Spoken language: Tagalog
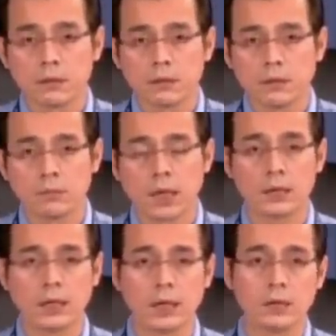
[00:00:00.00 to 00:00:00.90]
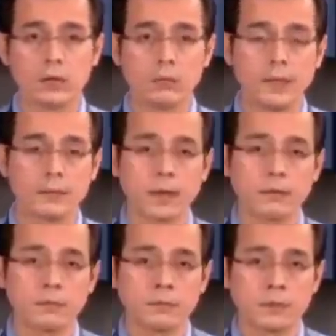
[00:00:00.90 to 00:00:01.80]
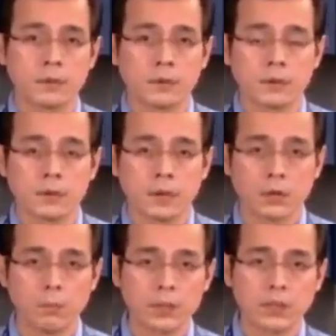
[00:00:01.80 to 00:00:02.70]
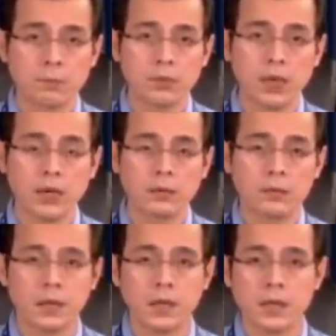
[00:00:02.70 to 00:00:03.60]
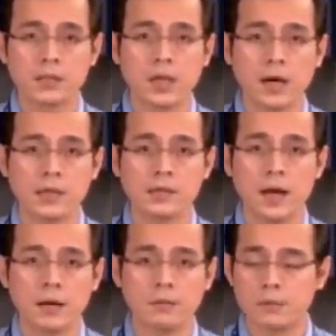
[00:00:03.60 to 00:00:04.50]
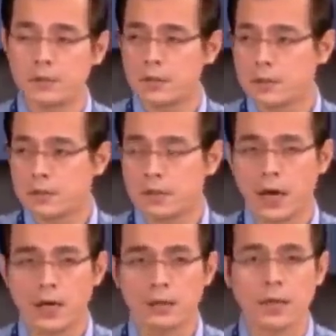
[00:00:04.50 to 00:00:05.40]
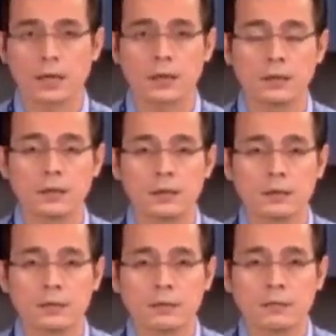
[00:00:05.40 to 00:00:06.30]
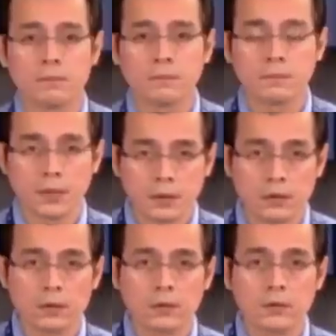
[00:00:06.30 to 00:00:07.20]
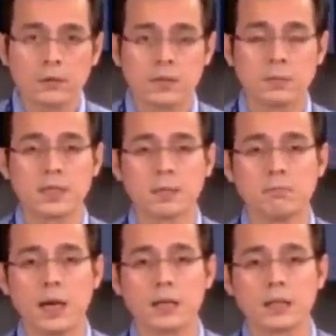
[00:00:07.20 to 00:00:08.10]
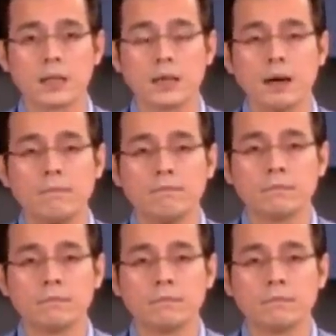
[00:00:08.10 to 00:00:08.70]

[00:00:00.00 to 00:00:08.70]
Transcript: noong mga dekada 90. Nagumpisa po yan, nangingisda ang isda sa dagat natin dito sa may Sambales area.